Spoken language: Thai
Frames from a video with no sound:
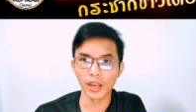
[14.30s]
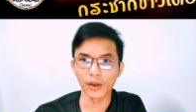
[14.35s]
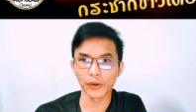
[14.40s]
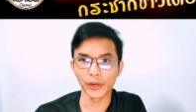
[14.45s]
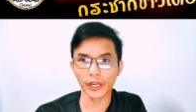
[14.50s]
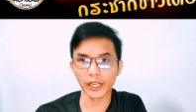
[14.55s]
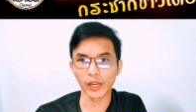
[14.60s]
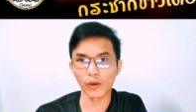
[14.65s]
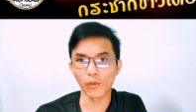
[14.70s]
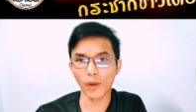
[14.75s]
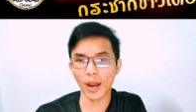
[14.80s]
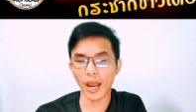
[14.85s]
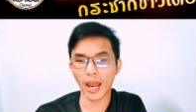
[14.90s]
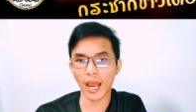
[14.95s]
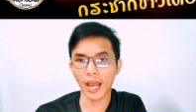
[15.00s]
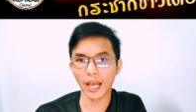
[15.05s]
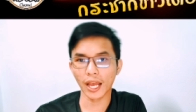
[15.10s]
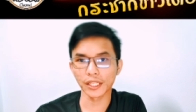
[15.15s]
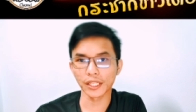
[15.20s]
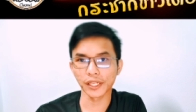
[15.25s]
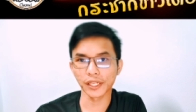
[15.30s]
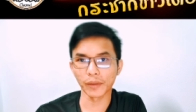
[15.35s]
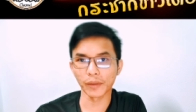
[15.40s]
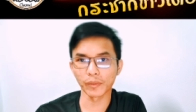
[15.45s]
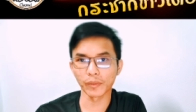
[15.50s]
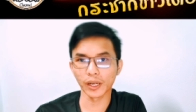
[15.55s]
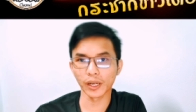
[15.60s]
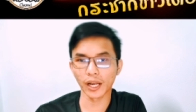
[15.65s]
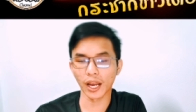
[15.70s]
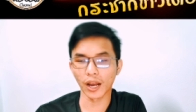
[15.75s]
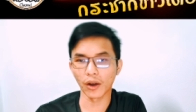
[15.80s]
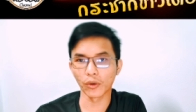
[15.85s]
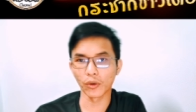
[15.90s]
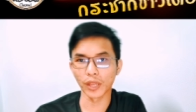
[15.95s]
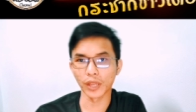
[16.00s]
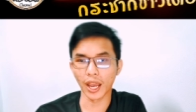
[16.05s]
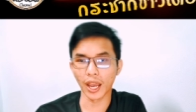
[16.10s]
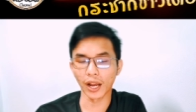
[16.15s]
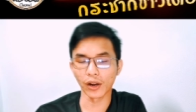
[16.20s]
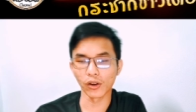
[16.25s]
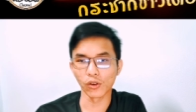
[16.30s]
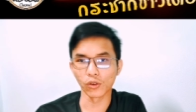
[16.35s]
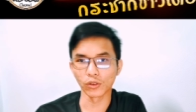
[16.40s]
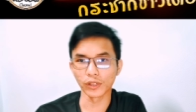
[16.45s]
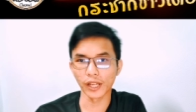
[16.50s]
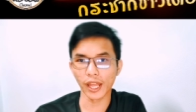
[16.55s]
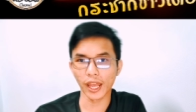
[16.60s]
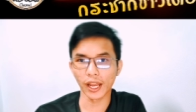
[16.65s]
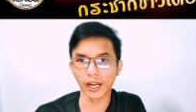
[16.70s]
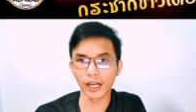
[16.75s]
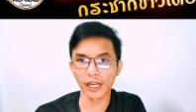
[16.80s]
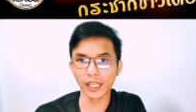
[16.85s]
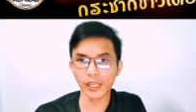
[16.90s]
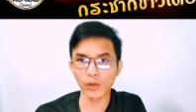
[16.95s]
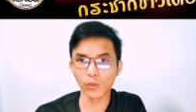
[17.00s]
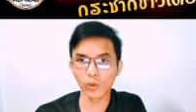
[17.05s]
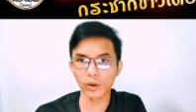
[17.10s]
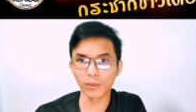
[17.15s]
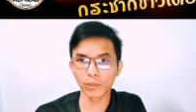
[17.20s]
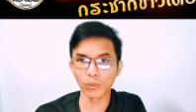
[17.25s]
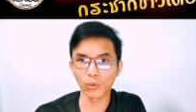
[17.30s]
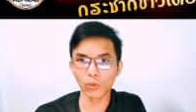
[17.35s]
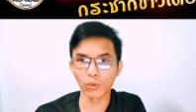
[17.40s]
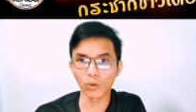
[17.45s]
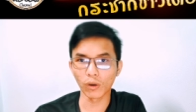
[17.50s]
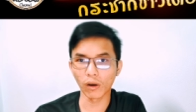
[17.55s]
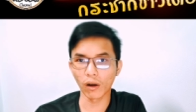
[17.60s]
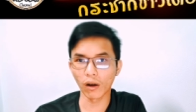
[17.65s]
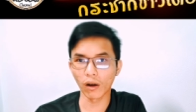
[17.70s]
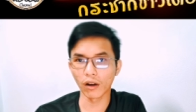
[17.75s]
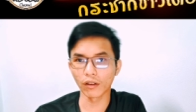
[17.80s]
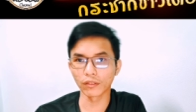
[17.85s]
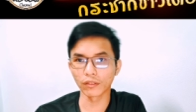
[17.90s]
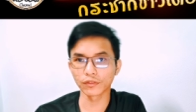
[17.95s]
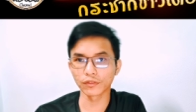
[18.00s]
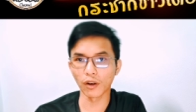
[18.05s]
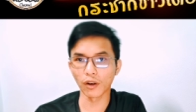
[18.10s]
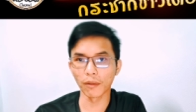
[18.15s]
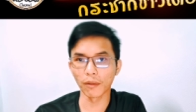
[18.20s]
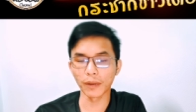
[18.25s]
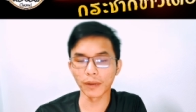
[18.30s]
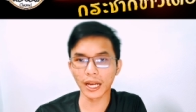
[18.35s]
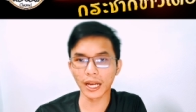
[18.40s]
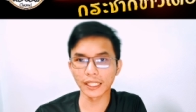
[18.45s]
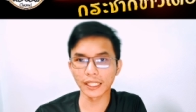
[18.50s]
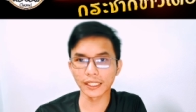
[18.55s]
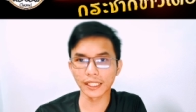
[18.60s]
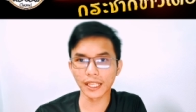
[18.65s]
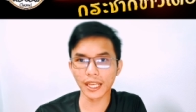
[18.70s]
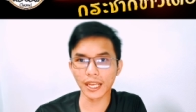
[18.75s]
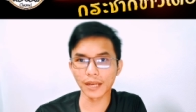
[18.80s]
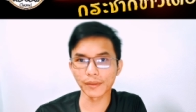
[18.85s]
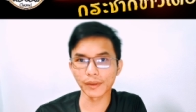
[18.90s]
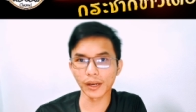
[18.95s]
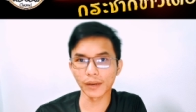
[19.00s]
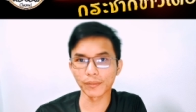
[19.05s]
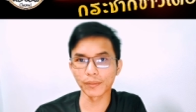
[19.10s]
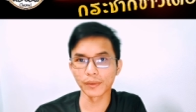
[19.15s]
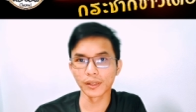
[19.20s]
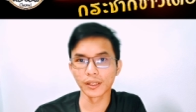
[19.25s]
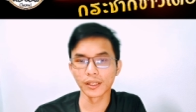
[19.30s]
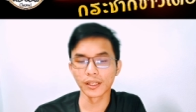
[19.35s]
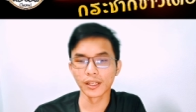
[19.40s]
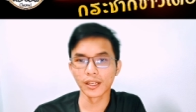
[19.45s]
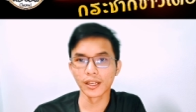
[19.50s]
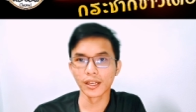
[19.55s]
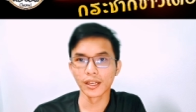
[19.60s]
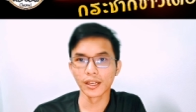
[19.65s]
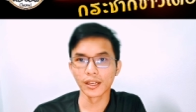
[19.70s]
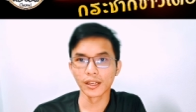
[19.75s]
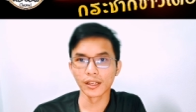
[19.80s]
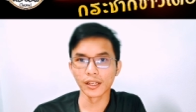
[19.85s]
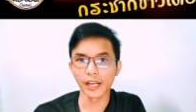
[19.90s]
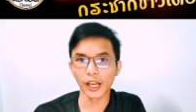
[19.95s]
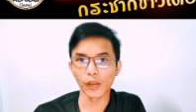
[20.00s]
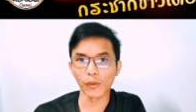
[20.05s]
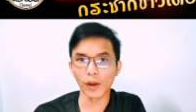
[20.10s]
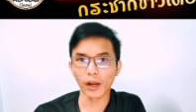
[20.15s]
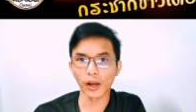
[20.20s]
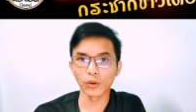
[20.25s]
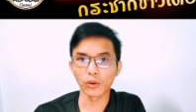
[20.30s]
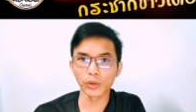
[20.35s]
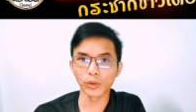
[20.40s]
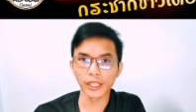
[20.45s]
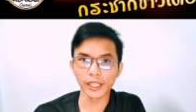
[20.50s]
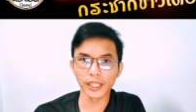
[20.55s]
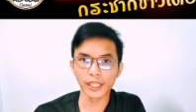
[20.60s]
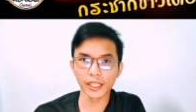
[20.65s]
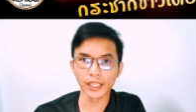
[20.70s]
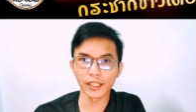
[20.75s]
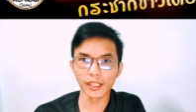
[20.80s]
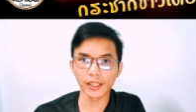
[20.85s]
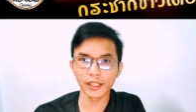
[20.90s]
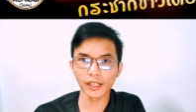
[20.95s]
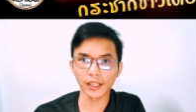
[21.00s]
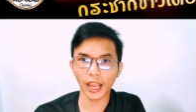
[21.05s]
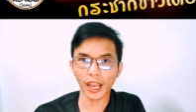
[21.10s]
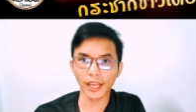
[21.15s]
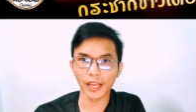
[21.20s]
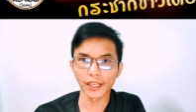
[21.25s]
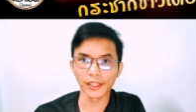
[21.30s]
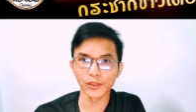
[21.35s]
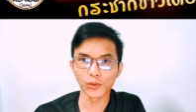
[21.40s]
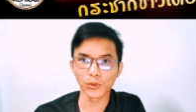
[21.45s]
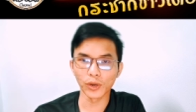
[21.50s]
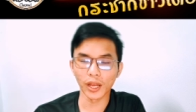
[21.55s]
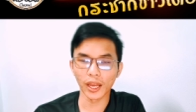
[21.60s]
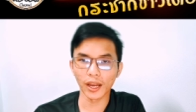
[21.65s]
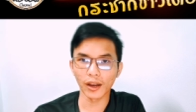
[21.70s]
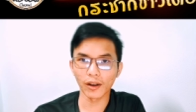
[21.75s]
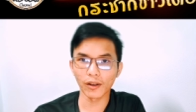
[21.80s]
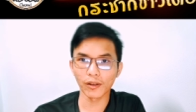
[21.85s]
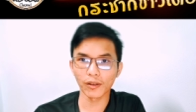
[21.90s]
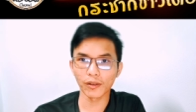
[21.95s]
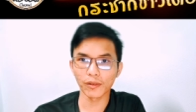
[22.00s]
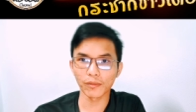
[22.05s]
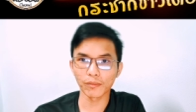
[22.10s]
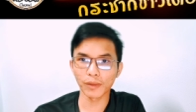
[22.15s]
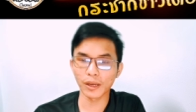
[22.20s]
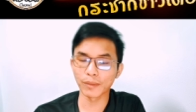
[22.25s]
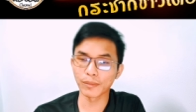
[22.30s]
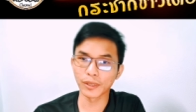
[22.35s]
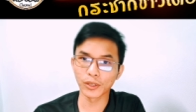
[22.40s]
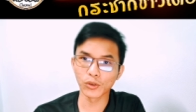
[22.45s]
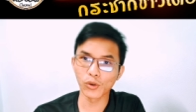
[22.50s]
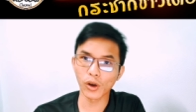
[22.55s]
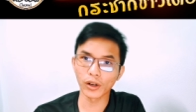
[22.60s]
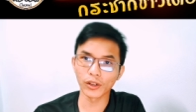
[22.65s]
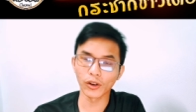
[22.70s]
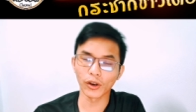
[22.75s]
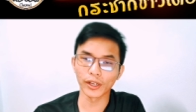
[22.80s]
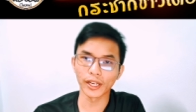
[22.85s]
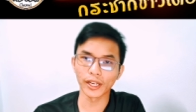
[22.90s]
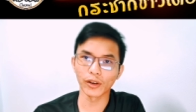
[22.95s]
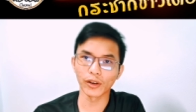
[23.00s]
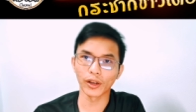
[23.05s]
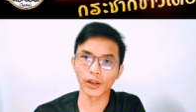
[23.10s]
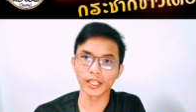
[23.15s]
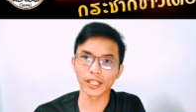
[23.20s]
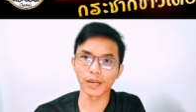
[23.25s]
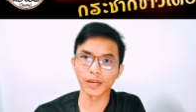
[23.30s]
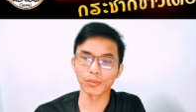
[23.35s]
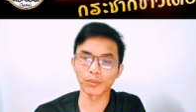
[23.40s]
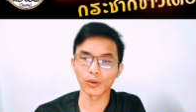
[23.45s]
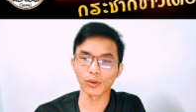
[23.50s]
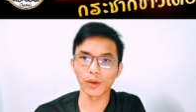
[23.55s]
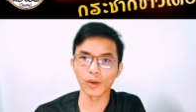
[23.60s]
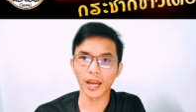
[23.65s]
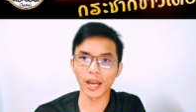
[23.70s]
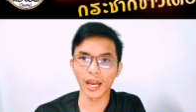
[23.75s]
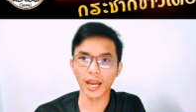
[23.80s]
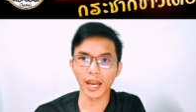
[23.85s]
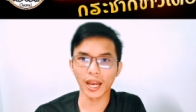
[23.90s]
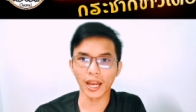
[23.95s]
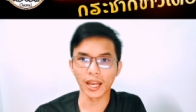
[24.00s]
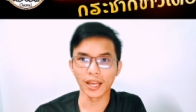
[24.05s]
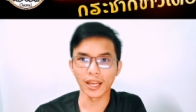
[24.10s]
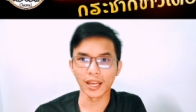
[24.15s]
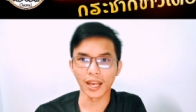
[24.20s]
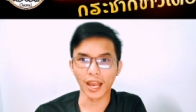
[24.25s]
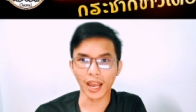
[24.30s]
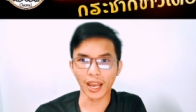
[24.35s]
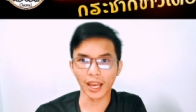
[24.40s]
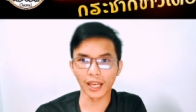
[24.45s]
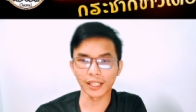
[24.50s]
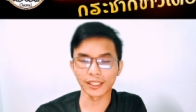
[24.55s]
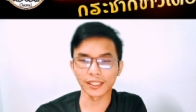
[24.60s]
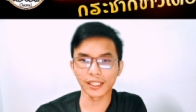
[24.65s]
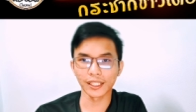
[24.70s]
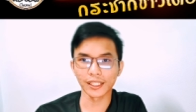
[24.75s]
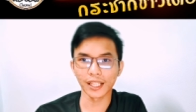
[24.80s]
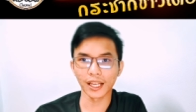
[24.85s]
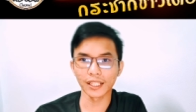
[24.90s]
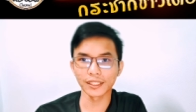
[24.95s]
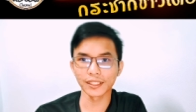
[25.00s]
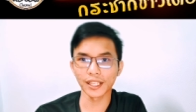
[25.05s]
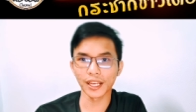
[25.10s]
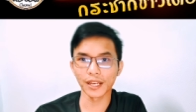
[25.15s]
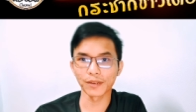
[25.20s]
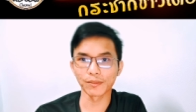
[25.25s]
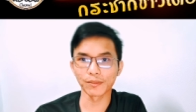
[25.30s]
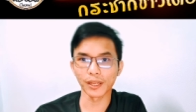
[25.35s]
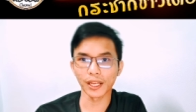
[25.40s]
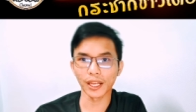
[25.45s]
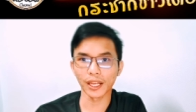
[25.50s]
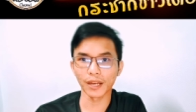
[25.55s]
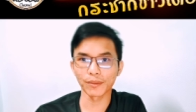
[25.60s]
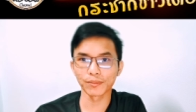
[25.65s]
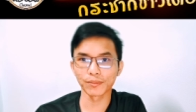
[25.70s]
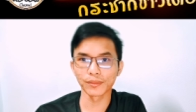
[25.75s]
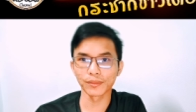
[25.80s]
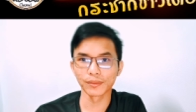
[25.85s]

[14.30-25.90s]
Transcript: เรียกได้ว่าแชมป์เก่าอย่างหงแดงลิเวอร์พูลก็ฟอร์มขั้นเทพครับ เรียกได้ว่าคู่นี้ใครดูแล้วไม่มีง่วงนอนแน่นอนครับเพราะว่าอัดกันทั้งเกมนะครับ